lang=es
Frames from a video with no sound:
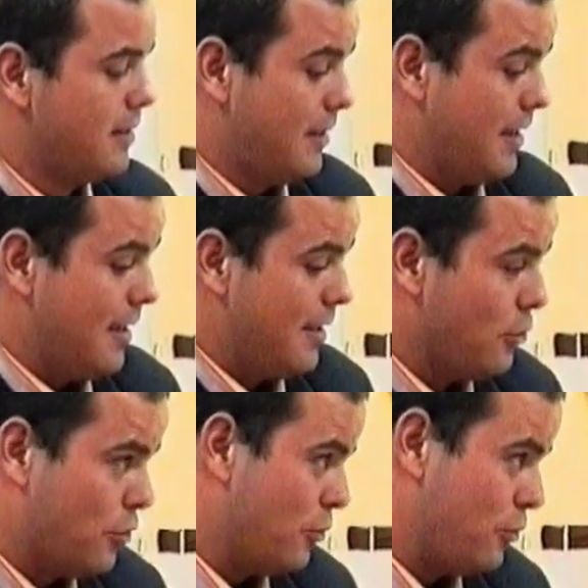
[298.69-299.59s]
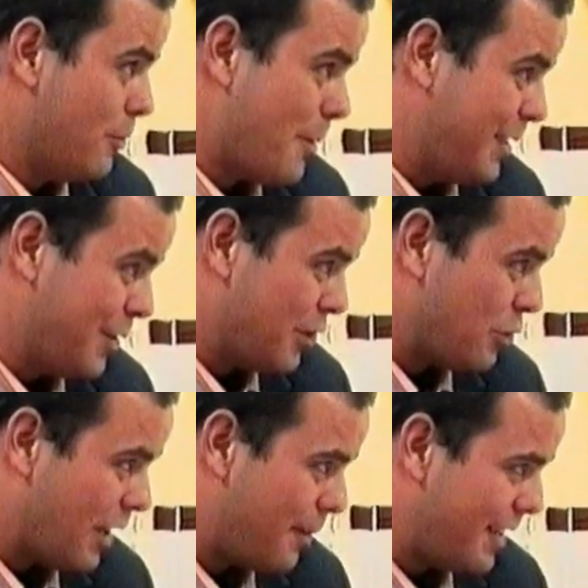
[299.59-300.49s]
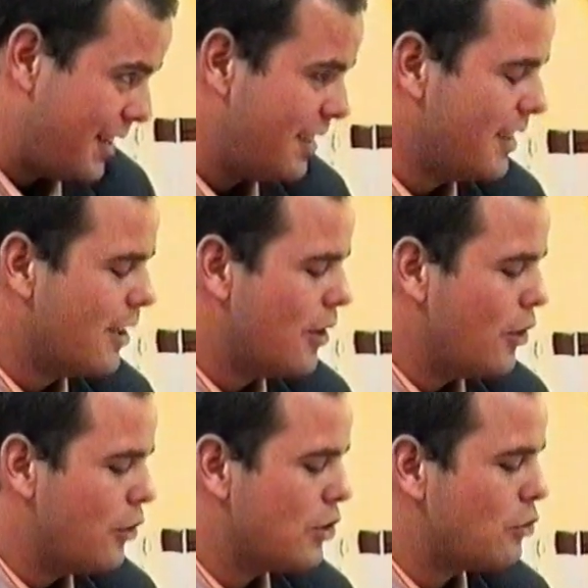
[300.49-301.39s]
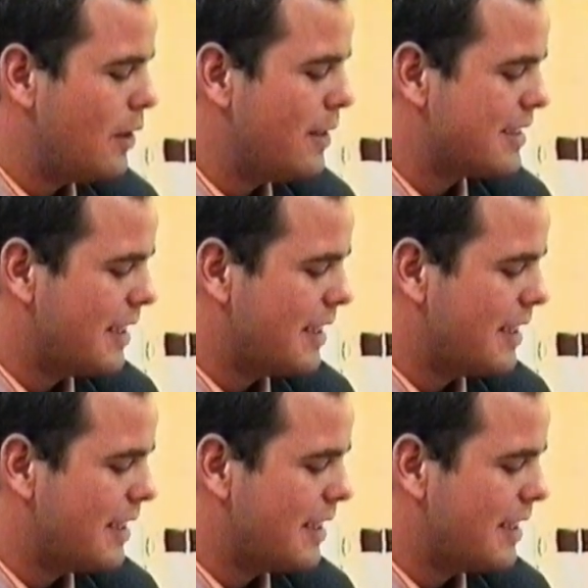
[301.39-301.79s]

que no, normalmente no se suele ver, no se suele ver San